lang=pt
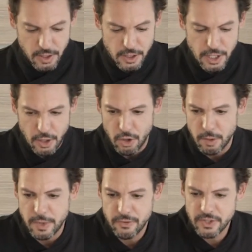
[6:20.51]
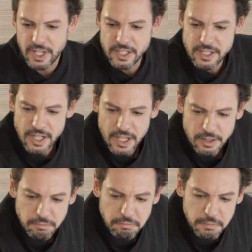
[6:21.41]
E agora, para finalizar,
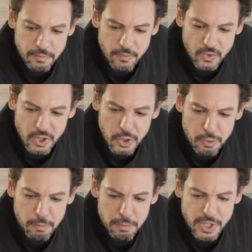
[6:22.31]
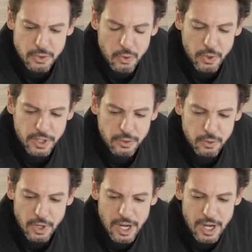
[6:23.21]
biscoito